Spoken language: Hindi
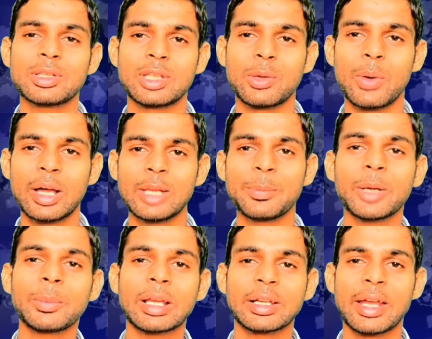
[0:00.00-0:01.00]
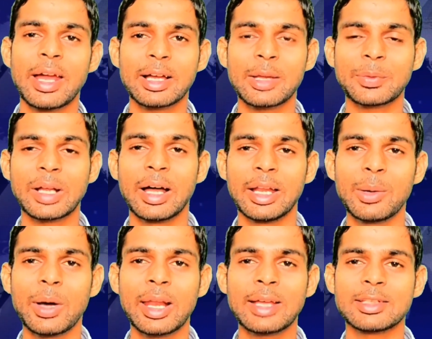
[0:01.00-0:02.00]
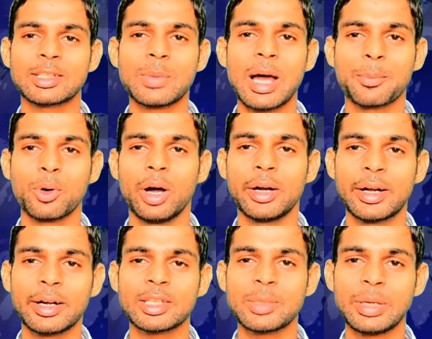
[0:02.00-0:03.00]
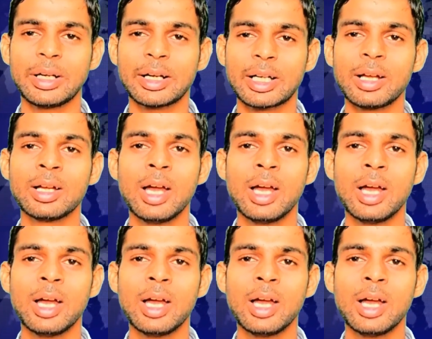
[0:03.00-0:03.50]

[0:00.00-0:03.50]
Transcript: से दिवाली पर भी एक नया गिफ्ट आने वाला है जिसमें आपको हंड्रेड जीबी डाटा